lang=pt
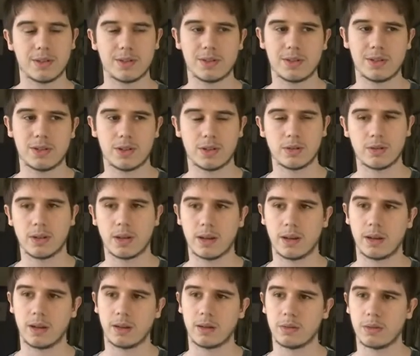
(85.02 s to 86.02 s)
é no sentido
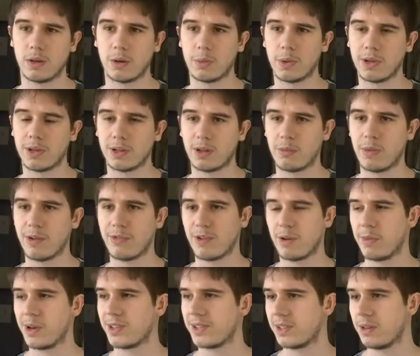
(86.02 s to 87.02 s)
de, de eu poder ter uma
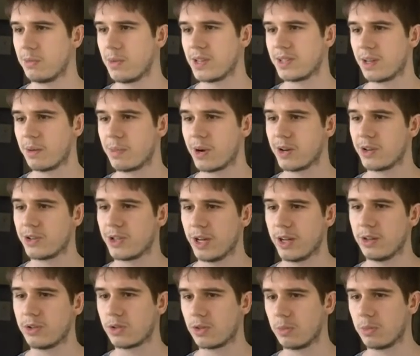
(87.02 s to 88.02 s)
informação mais
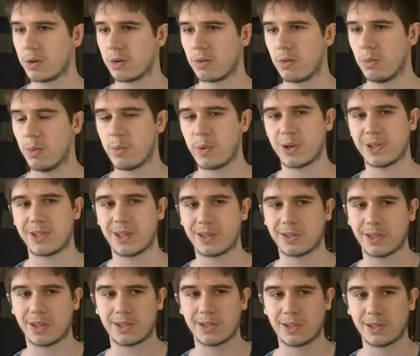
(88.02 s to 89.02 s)
abrangente sobre como o
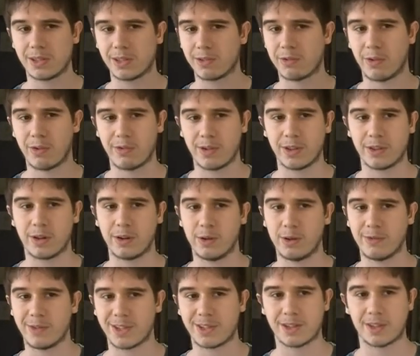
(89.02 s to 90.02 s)
processo está se desenvolvendo na
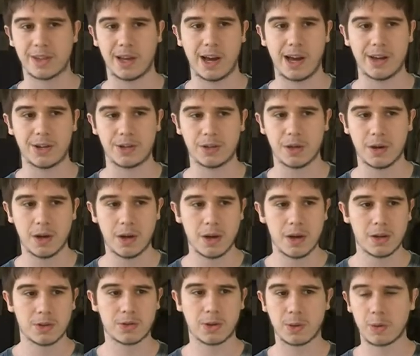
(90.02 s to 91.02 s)
universidade,
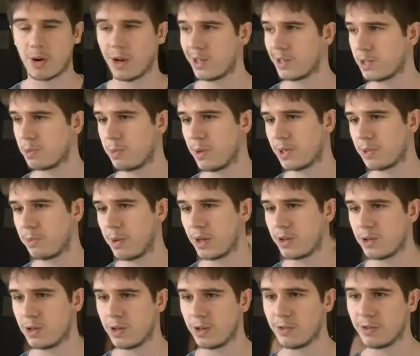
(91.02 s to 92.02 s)
sobre quais as
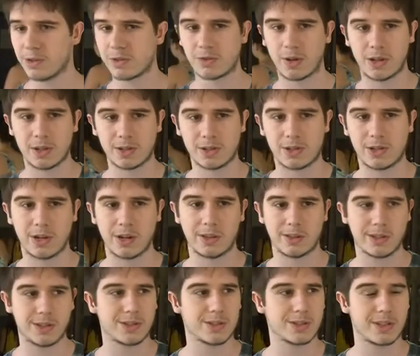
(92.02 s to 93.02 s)
perspectivas, quais as
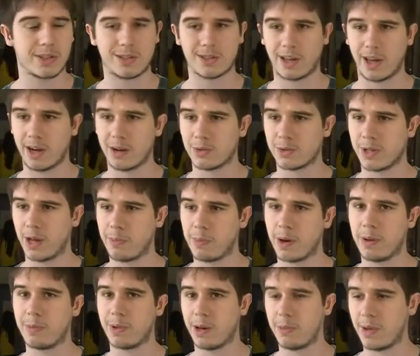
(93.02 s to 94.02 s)
diretrizes que eles querem usar
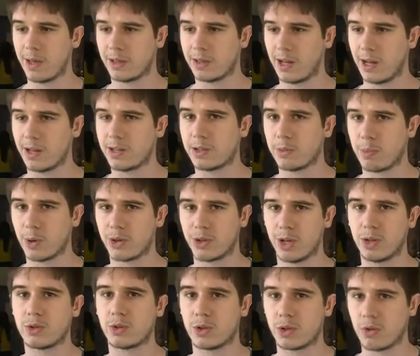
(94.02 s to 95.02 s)
para implementar esse
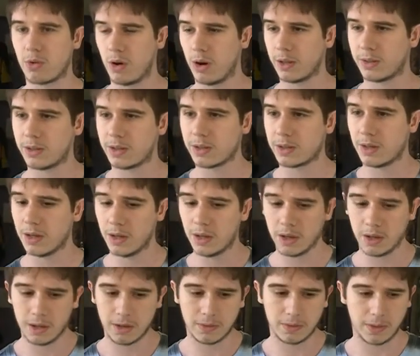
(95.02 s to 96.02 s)
projeto de cotas,
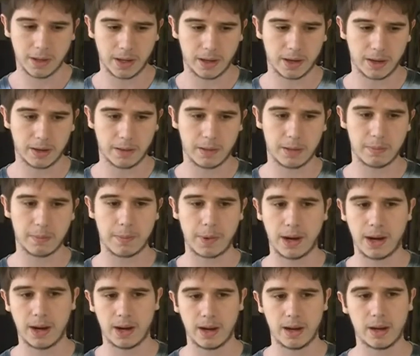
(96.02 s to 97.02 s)
né,
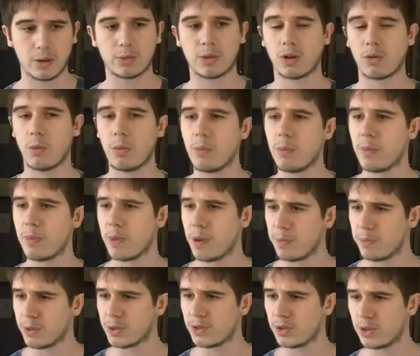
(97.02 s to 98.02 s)
para eu ter como
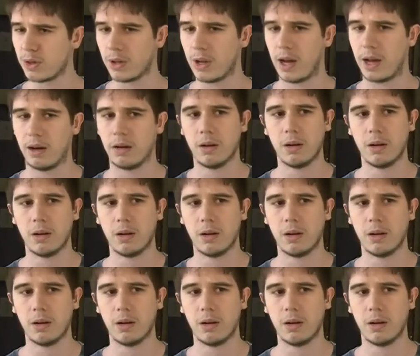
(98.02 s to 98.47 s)
me posicionar.